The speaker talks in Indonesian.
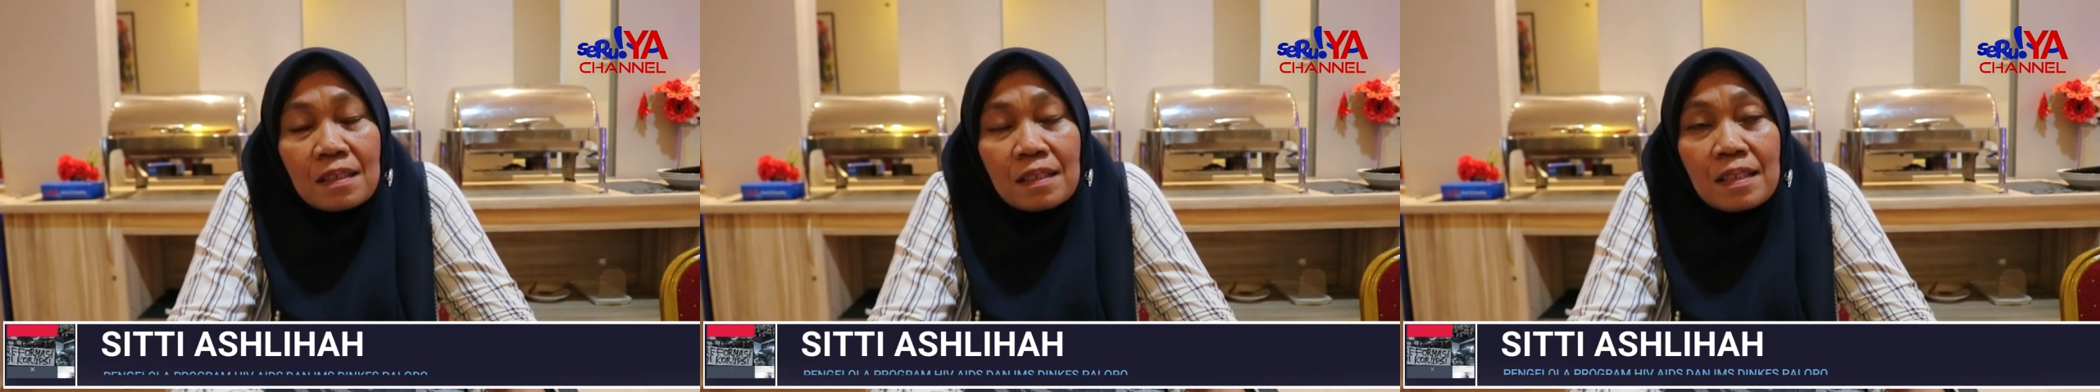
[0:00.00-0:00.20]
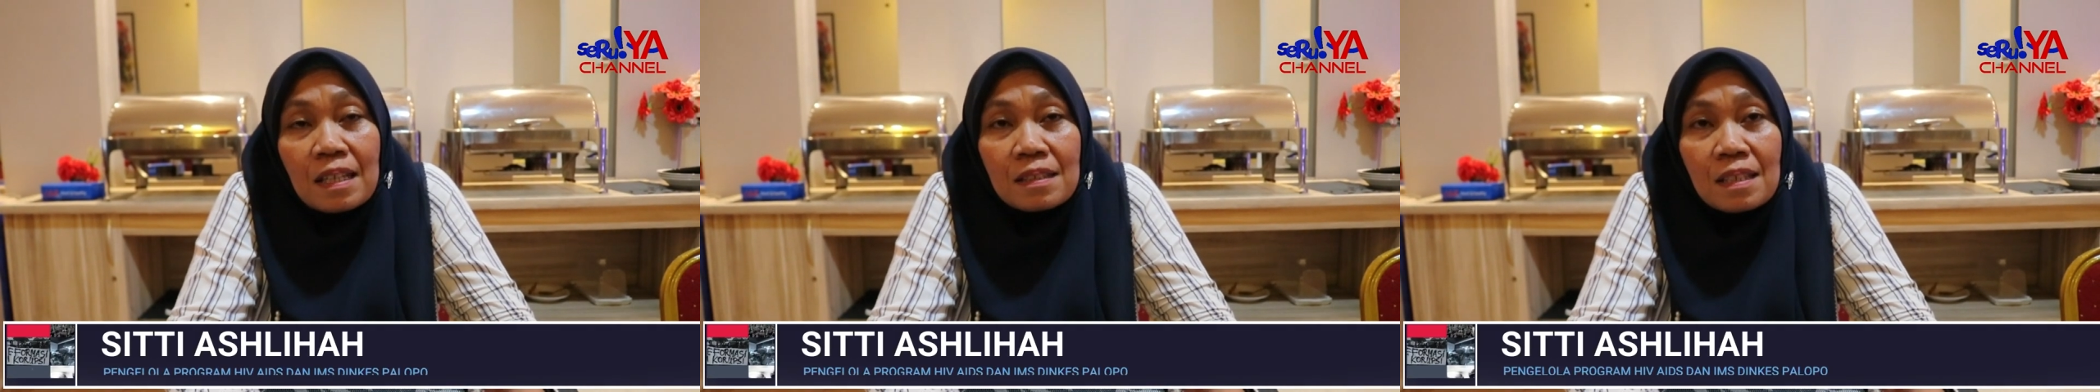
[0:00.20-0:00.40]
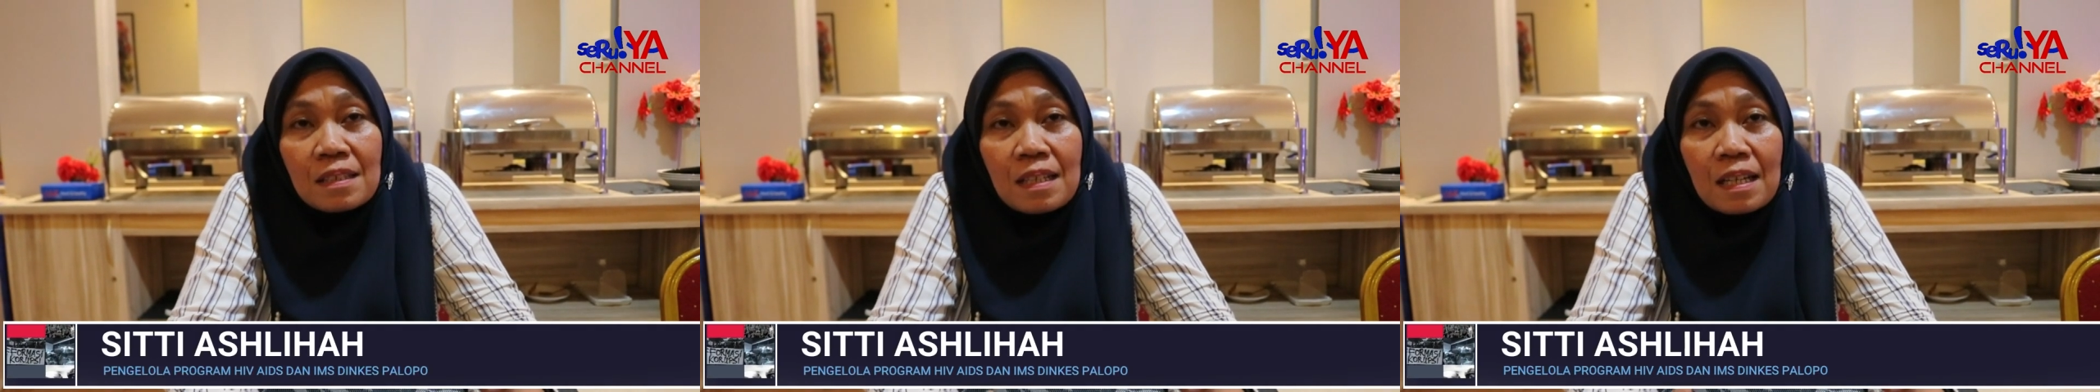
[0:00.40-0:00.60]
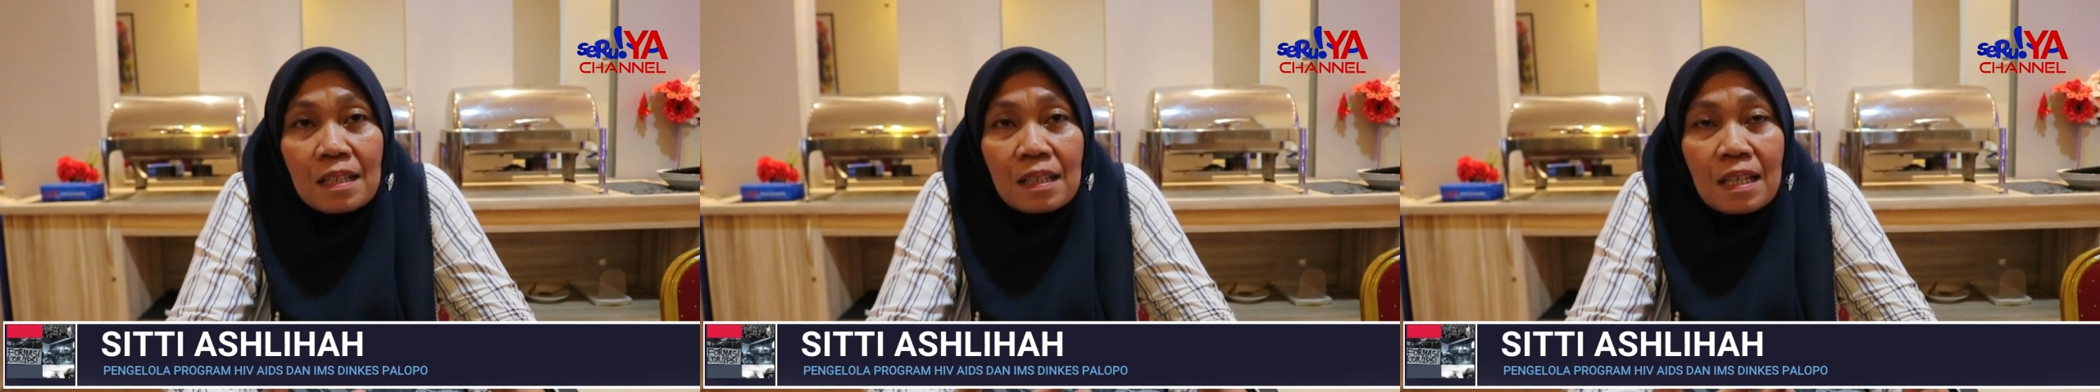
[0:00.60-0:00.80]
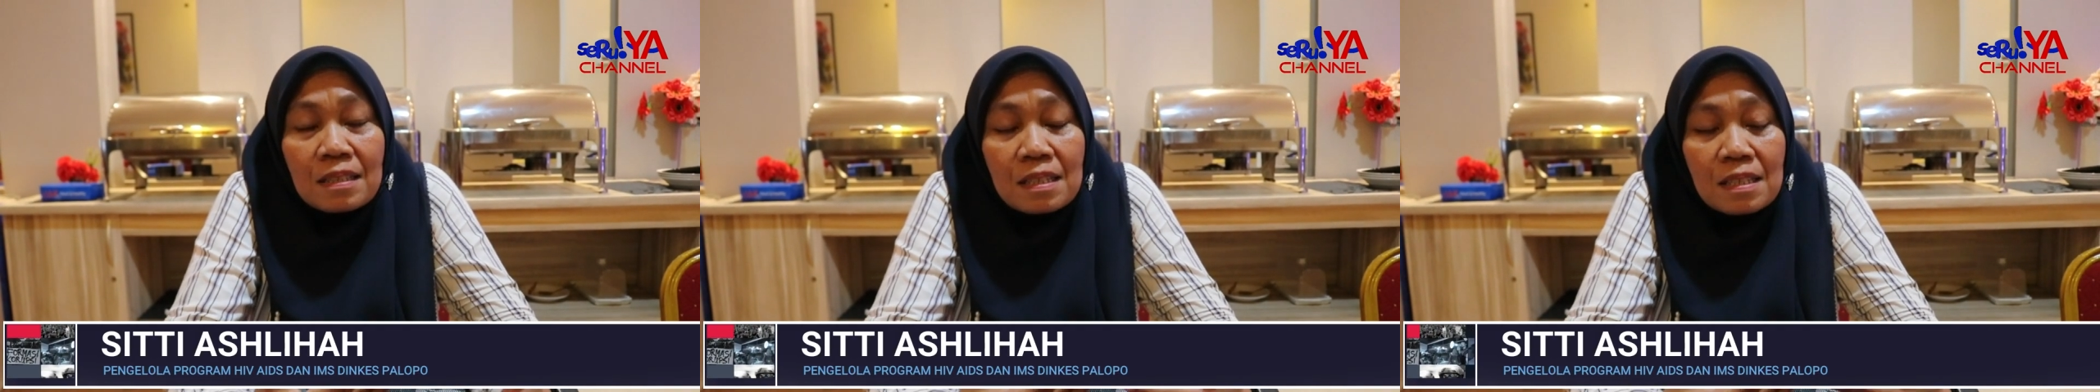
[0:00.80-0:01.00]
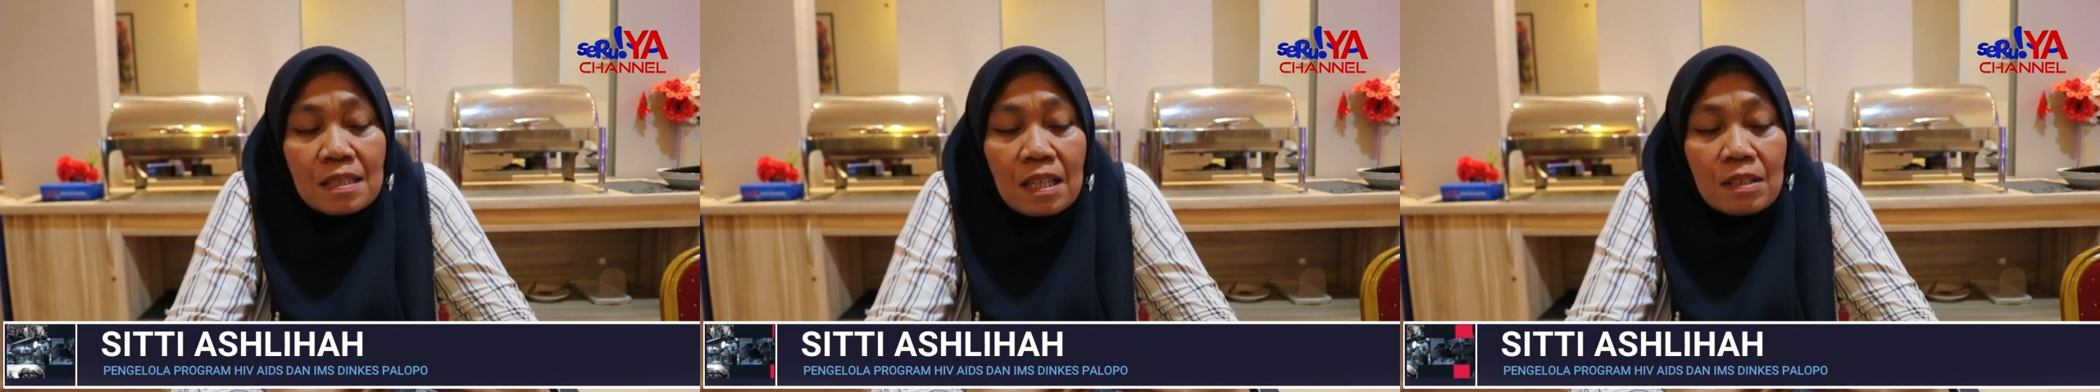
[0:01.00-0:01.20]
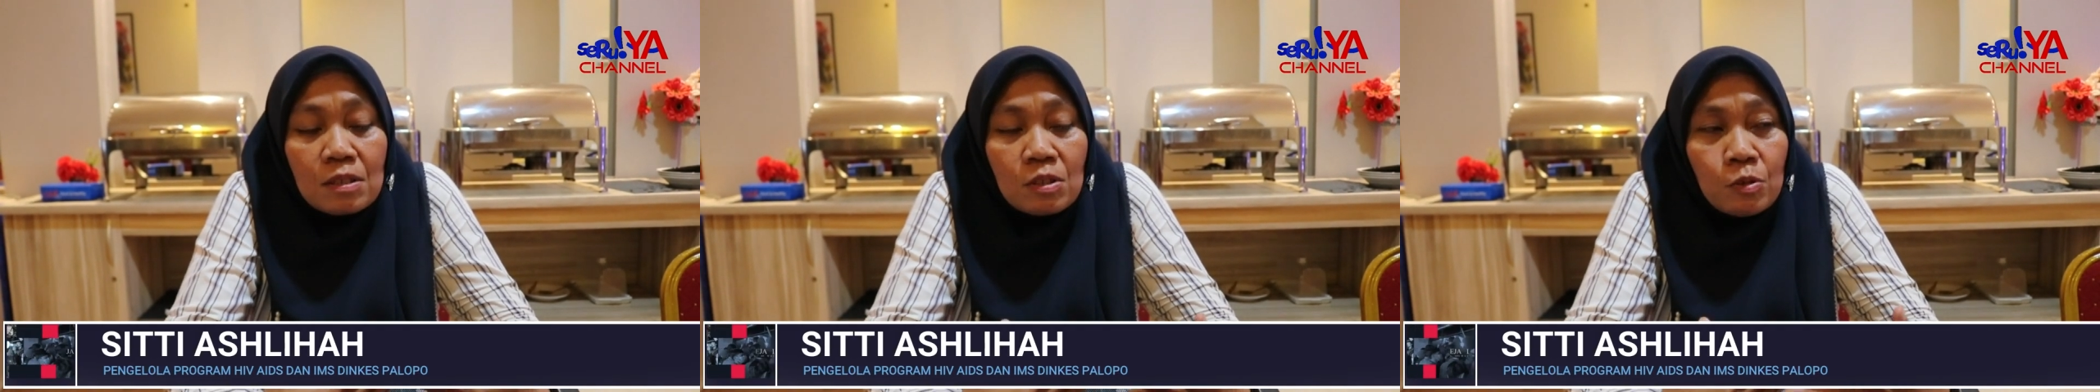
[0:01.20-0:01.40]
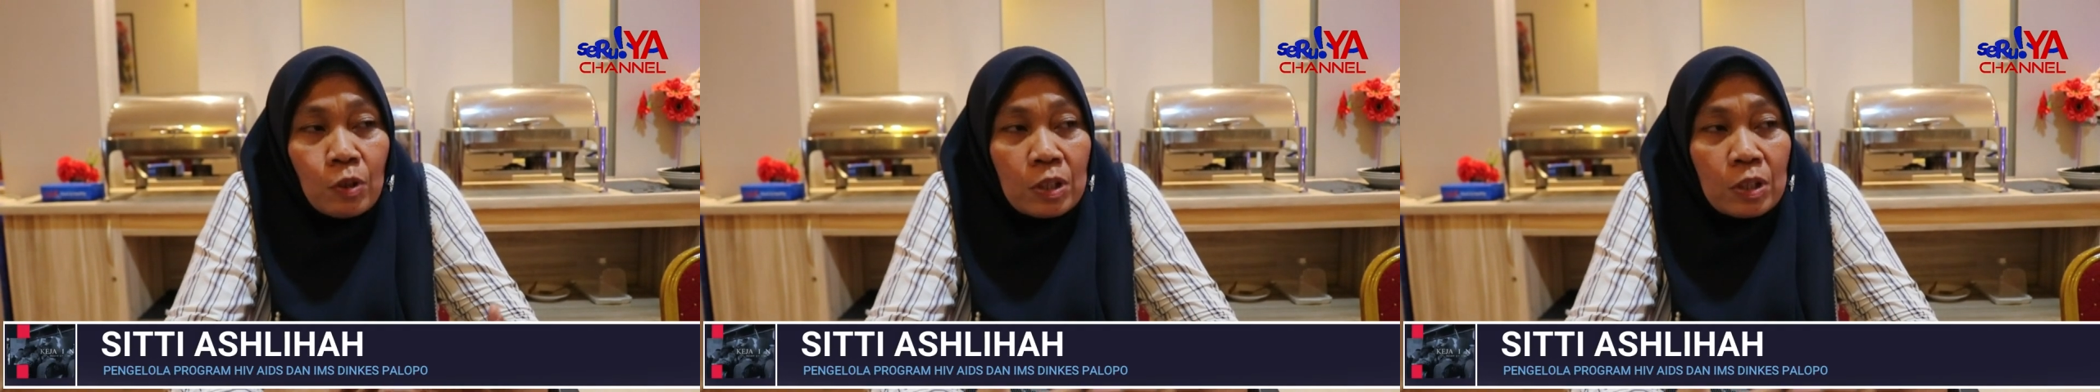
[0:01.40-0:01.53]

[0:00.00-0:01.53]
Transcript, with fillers: kegiatan dari Kasih Said